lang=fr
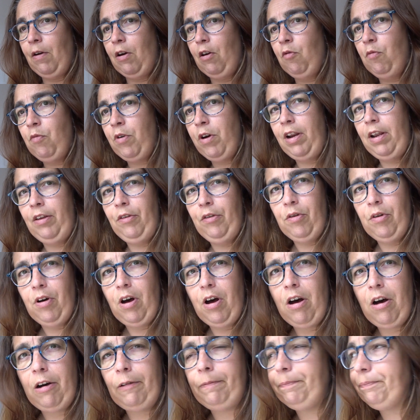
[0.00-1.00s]
au moins il est
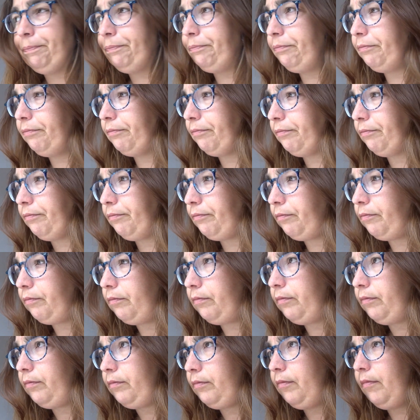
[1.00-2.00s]
dehors,
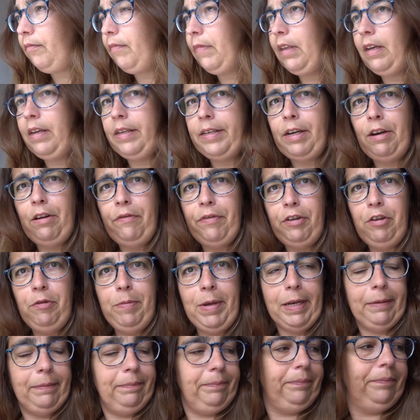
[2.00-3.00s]
ça lui fait du
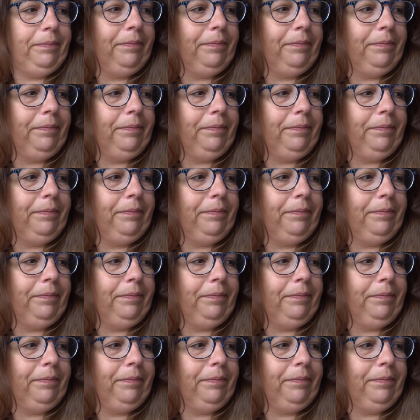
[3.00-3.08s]
bien.